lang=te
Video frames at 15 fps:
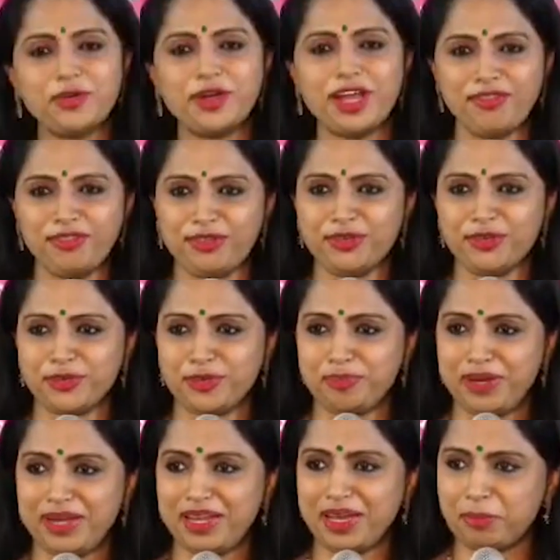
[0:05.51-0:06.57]
గుడ్ ఆఫ్టర్నూన్
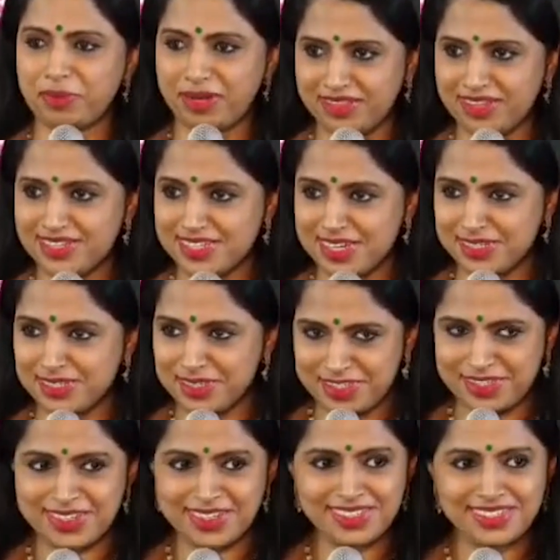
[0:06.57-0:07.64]
మీడియా బ్రదర్స్ అండ్
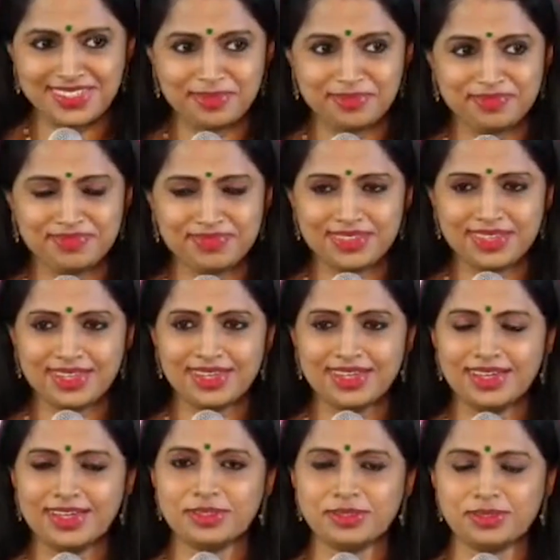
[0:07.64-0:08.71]
సిస్టర్స్
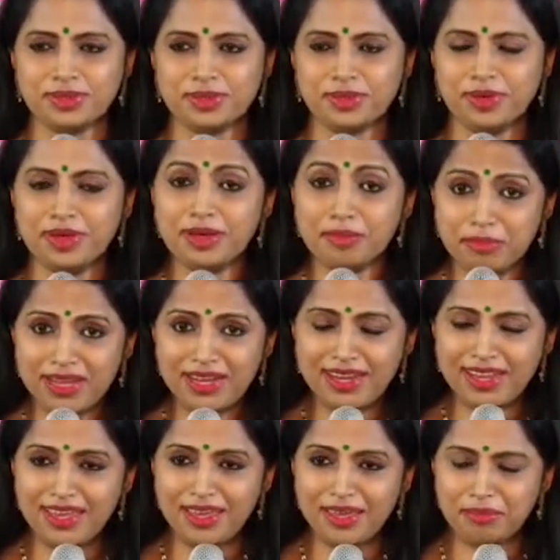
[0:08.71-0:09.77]
సో
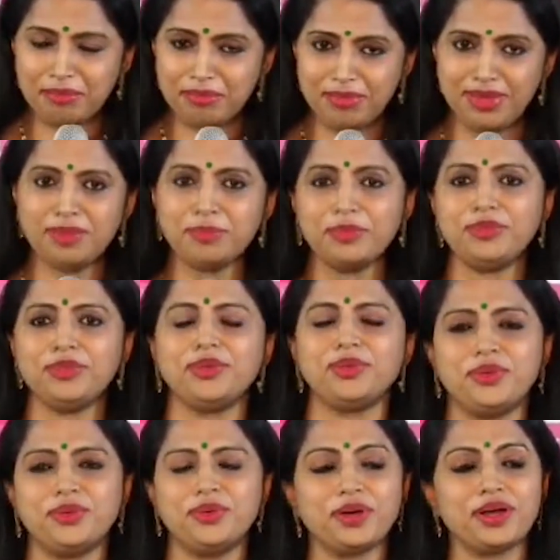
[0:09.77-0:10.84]
మళ్ళీ మీ ముందు
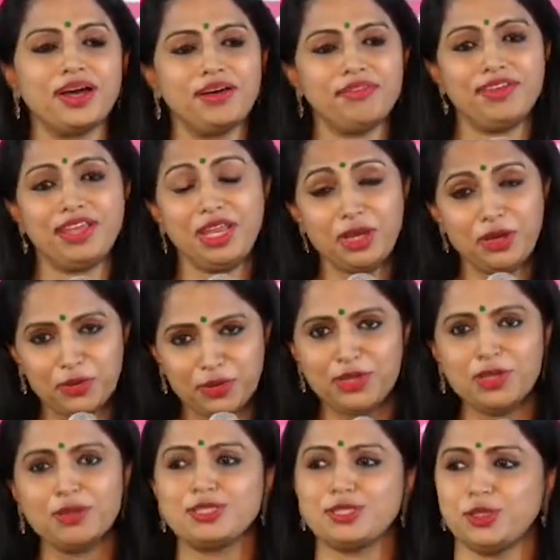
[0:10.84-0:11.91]
ఒక వెరీ గుడ్
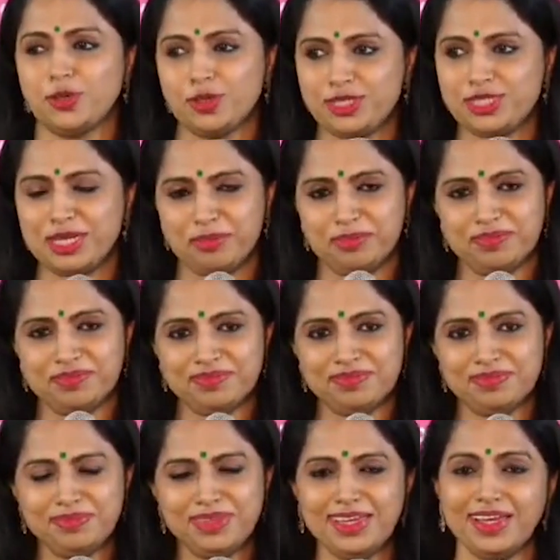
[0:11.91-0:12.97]
న్యూస్తో వచ్చాం
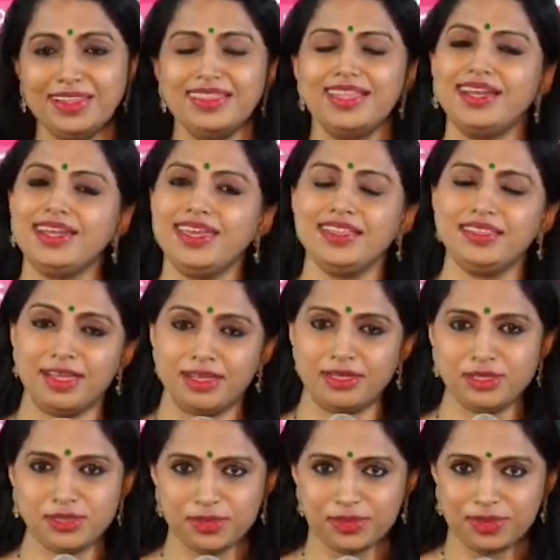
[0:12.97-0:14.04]
మీ అందరికీ
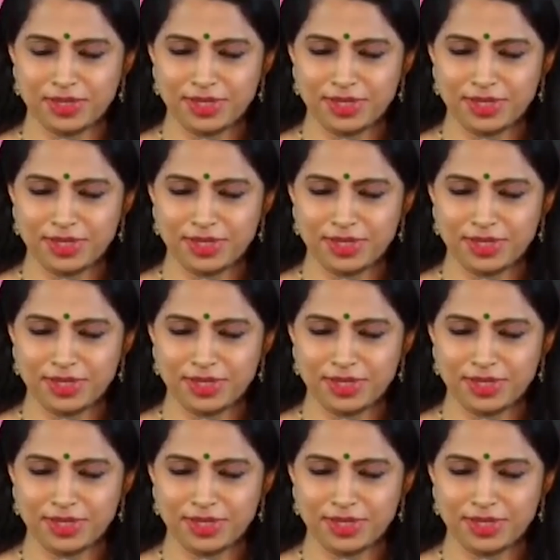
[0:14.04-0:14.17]
తెలుసు